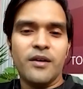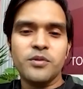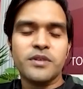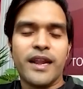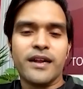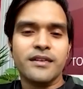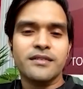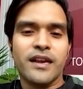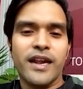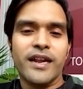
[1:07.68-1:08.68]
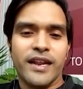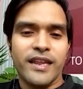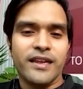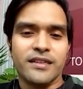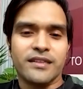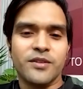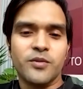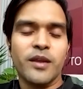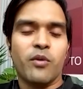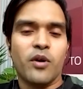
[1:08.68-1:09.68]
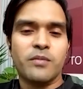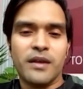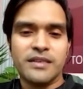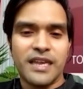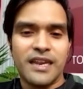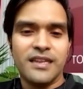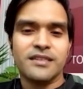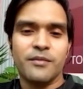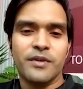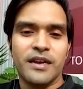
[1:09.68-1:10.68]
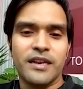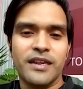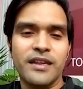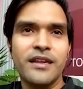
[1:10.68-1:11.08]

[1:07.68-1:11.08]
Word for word: उस कैरेक्टर से रिलेट नहीं करते तो ये बहुत बड़ा चैलेंज था मेरे लिए